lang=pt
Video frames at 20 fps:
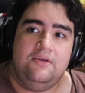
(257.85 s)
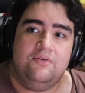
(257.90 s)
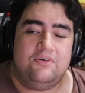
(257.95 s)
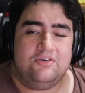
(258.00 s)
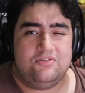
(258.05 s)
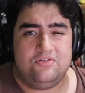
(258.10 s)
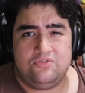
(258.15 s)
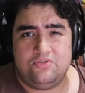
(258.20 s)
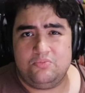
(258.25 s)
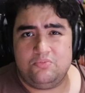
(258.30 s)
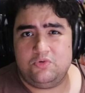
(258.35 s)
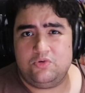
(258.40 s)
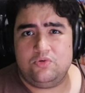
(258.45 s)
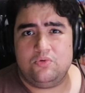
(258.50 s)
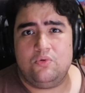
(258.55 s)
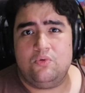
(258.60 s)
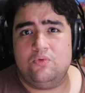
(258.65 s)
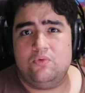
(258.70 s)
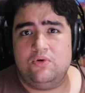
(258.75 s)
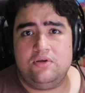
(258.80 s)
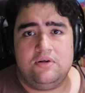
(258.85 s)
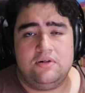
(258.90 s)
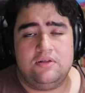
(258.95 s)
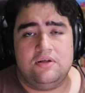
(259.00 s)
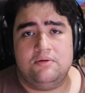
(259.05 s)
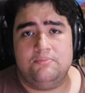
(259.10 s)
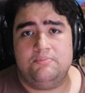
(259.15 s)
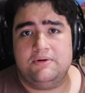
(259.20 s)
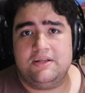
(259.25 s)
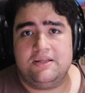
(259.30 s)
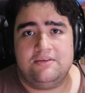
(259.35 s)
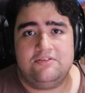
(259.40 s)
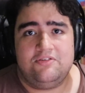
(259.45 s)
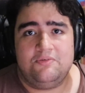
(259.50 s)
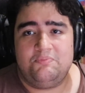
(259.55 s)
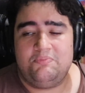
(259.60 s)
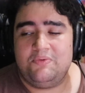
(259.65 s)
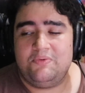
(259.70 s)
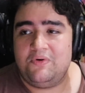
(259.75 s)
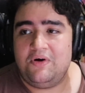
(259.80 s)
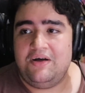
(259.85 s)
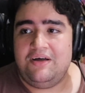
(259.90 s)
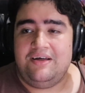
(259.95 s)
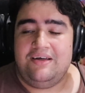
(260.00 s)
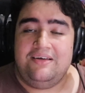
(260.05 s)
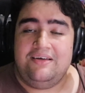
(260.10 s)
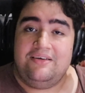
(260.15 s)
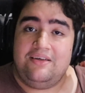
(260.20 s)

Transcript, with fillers: E eu acho isso muito ruim, clã, porque tipo,